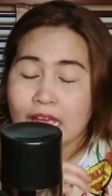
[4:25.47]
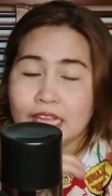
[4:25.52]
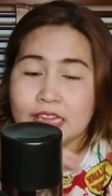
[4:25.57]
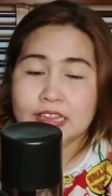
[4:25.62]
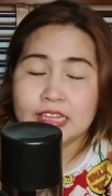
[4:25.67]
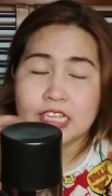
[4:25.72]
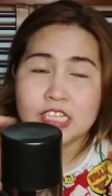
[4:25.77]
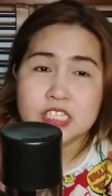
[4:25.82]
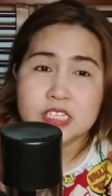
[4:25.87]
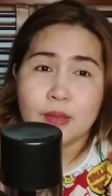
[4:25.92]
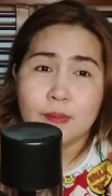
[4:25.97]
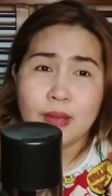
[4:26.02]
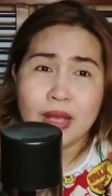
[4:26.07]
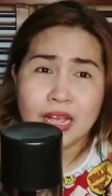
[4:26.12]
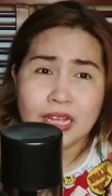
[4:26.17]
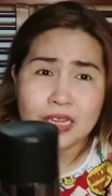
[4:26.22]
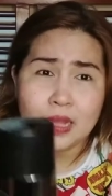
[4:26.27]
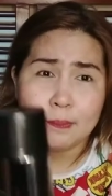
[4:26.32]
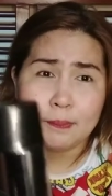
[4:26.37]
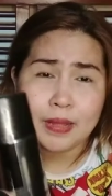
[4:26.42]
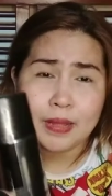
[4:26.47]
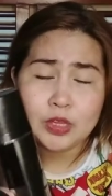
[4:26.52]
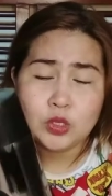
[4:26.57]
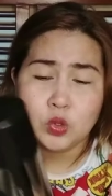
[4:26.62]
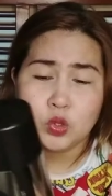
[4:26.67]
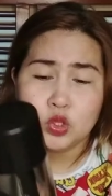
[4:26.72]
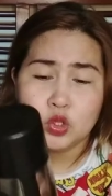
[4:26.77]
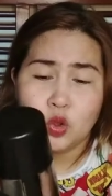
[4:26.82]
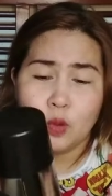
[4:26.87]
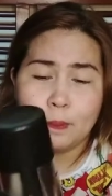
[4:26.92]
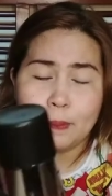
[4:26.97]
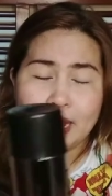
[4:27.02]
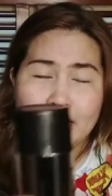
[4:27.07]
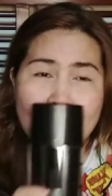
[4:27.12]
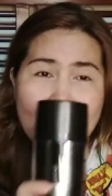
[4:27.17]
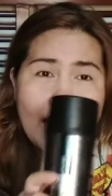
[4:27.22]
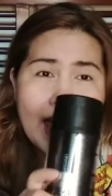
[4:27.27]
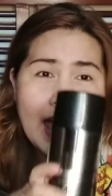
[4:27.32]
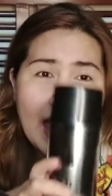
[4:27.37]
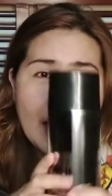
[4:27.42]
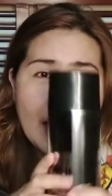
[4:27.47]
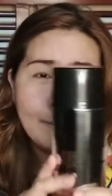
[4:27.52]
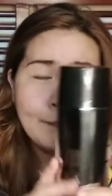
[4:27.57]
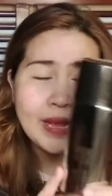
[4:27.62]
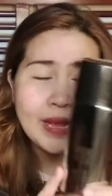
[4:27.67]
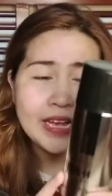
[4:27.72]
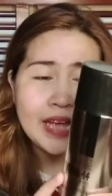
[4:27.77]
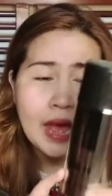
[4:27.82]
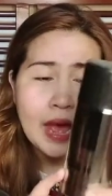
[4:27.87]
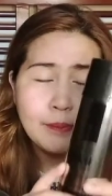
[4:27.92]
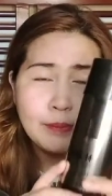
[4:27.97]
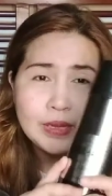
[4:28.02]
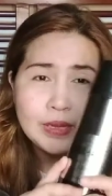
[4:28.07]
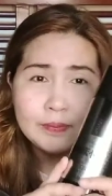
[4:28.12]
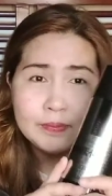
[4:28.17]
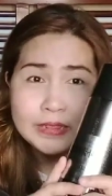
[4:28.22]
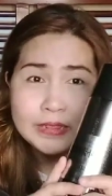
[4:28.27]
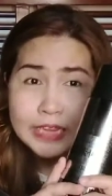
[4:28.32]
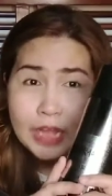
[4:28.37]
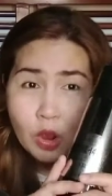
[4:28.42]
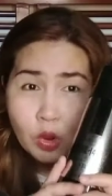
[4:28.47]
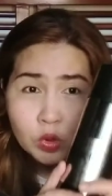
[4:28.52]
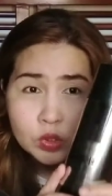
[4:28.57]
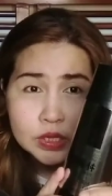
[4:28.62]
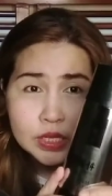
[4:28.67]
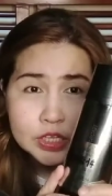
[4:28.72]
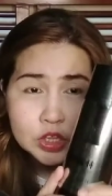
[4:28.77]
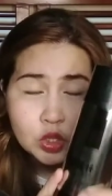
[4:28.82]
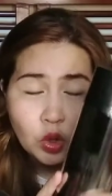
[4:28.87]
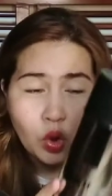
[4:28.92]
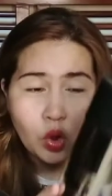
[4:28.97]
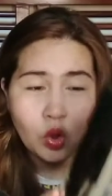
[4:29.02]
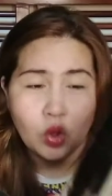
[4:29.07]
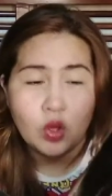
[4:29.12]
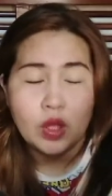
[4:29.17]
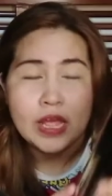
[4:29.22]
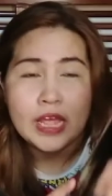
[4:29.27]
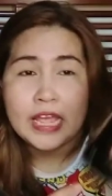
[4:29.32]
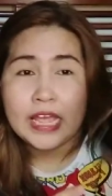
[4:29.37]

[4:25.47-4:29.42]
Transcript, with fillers: and then sa mga napanood ko pala, ang paggamit daw nito,